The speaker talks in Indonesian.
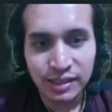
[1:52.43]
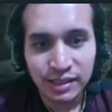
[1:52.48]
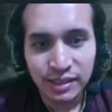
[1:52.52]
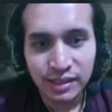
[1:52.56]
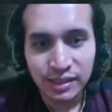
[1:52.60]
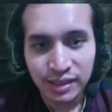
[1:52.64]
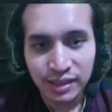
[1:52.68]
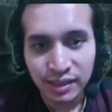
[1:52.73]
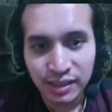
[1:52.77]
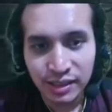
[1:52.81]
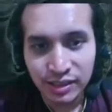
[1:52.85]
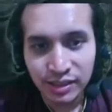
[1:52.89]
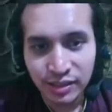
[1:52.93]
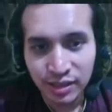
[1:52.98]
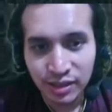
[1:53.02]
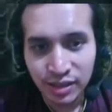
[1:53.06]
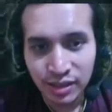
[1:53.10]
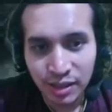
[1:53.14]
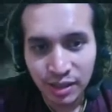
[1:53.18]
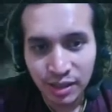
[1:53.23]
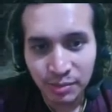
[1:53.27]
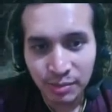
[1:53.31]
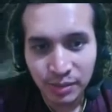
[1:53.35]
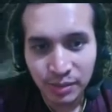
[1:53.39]
kita sudah
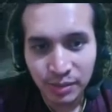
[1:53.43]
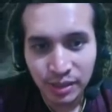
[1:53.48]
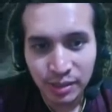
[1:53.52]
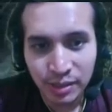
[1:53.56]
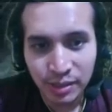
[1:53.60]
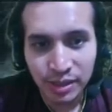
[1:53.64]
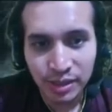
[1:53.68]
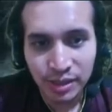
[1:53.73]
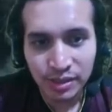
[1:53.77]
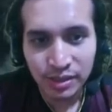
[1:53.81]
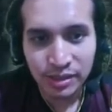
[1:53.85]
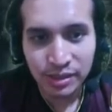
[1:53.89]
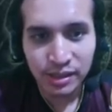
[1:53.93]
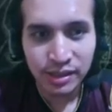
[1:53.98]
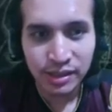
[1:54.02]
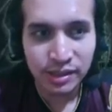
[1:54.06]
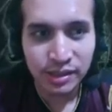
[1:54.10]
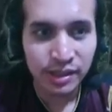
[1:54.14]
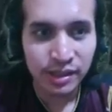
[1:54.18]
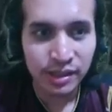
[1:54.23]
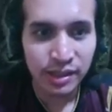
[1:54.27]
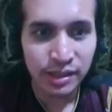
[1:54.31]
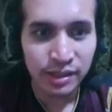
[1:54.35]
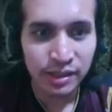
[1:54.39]
nyampe di mana si
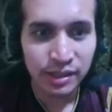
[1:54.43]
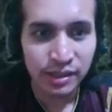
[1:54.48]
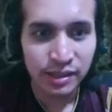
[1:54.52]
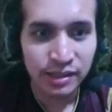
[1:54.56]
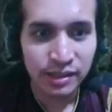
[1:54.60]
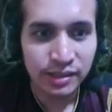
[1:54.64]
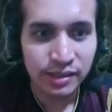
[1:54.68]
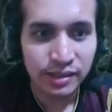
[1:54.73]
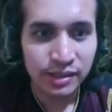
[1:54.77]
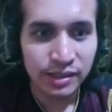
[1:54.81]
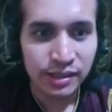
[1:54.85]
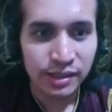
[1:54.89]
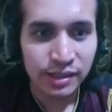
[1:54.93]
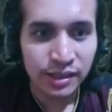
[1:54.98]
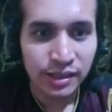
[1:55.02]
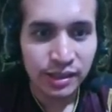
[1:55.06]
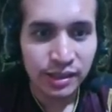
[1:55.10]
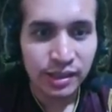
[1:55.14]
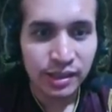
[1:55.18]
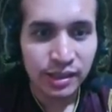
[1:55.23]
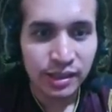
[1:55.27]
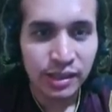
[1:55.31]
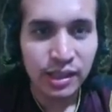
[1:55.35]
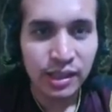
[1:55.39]
Jill
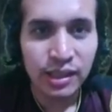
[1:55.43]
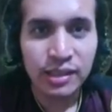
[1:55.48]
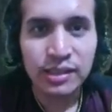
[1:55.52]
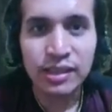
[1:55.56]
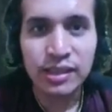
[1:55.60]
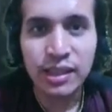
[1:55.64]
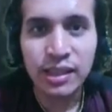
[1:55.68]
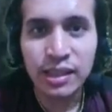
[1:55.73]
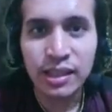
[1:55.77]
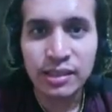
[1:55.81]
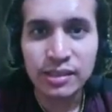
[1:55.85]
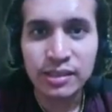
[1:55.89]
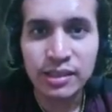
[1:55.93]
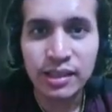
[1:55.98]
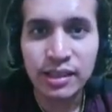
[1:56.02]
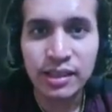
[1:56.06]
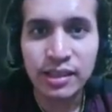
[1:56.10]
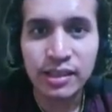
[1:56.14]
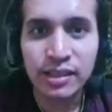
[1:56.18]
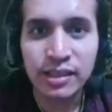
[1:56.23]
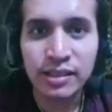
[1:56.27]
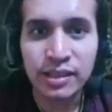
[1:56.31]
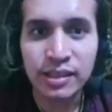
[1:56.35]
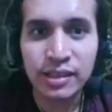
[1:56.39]
yang si
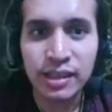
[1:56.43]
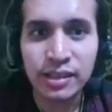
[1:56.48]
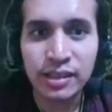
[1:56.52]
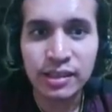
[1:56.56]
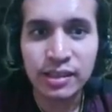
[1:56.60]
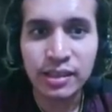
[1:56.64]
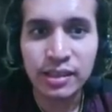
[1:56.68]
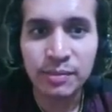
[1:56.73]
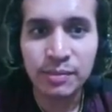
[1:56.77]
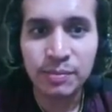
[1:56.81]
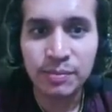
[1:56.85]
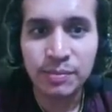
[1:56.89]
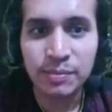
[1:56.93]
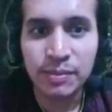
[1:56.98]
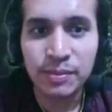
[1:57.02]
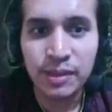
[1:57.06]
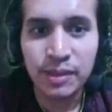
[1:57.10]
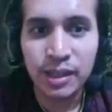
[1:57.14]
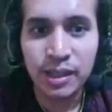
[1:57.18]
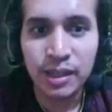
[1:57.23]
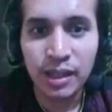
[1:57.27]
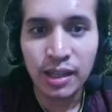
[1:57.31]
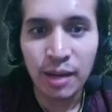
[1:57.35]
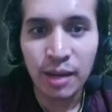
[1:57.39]
Chris ya ini di
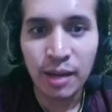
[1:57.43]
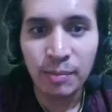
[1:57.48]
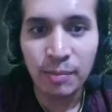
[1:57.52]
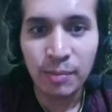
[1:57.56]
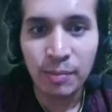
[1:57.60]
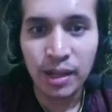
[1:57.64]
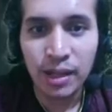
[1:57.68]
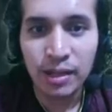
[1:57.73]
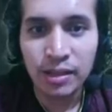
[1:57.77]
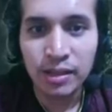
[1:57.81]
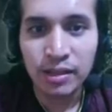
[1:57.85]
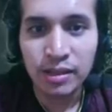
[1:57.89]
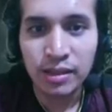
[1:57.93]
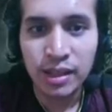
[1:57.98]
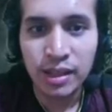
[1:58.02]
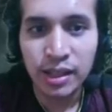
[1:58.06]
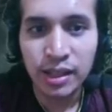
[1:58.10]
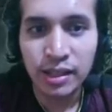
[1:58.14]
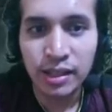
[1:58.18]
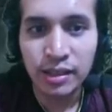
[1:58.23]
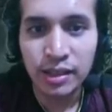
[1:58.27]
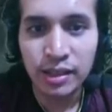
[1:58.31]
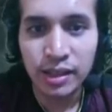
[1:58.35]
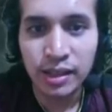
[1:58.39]
kapal
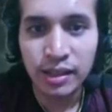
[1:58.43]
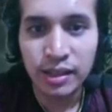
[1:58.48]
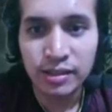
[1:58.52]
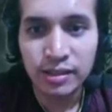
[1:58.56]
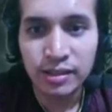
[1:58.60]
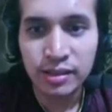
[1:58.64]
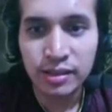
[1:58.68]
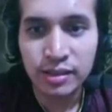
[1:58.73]
gede ini guys